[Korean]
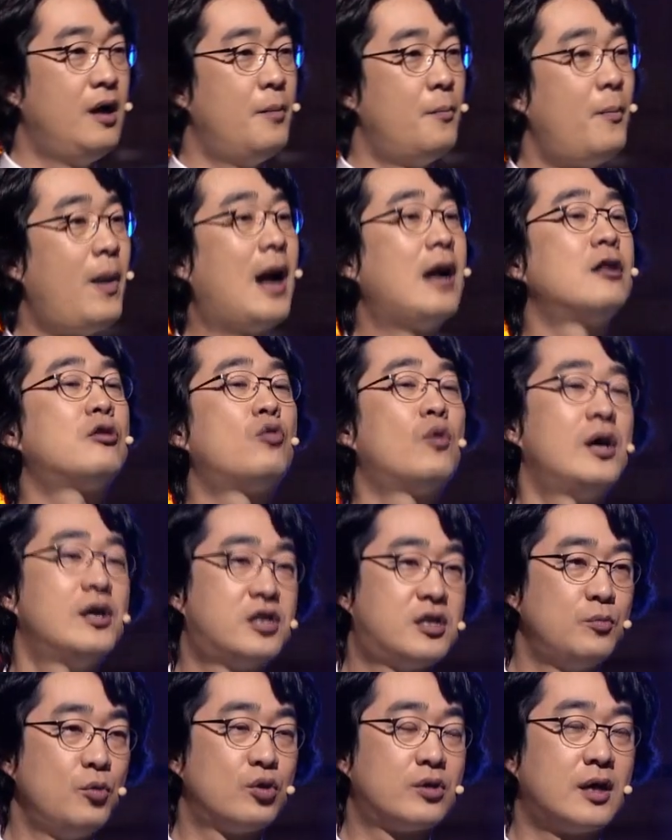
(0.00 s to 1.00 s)
말도
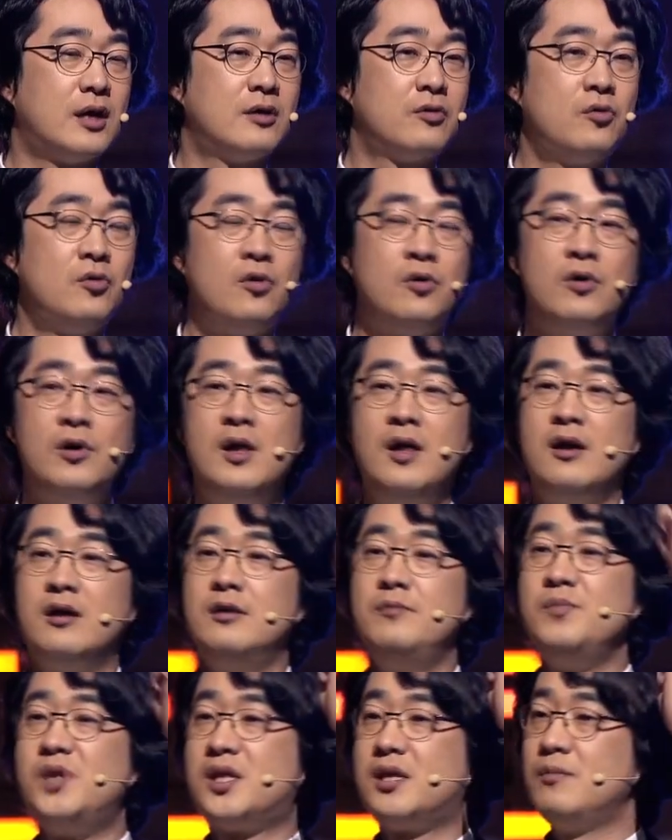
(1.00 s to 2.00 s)
하지 못하고
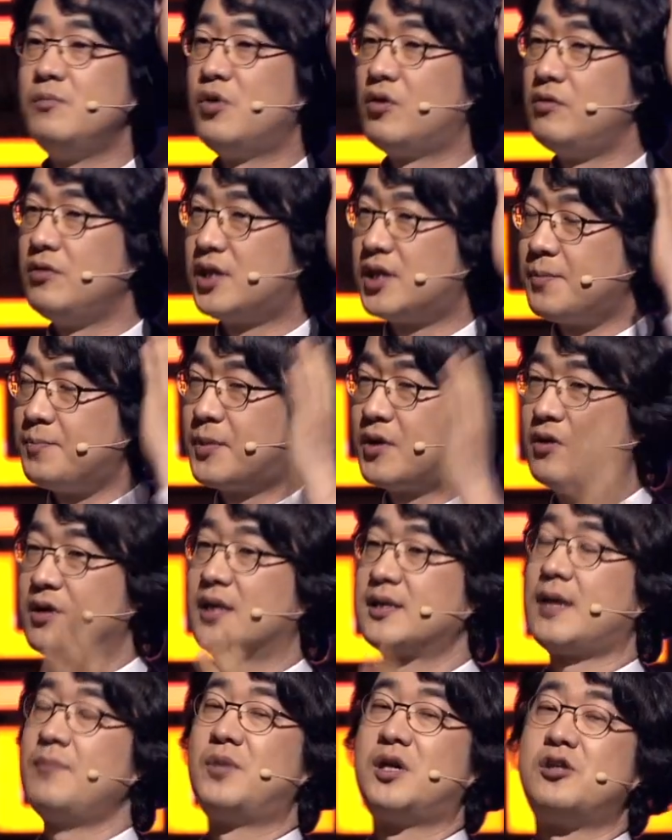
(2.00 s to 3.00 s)
음식물을
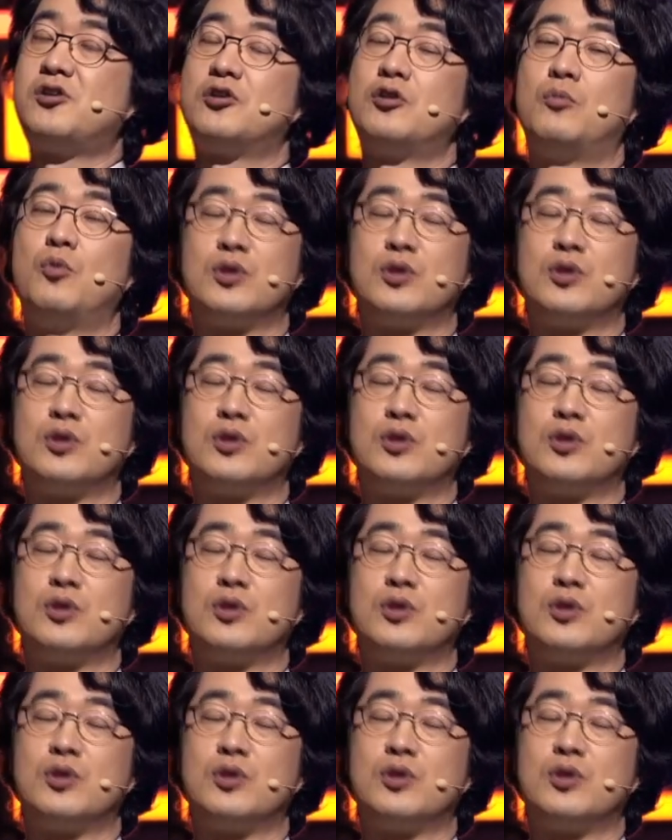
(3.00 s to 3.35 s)
씹거나 삼키지도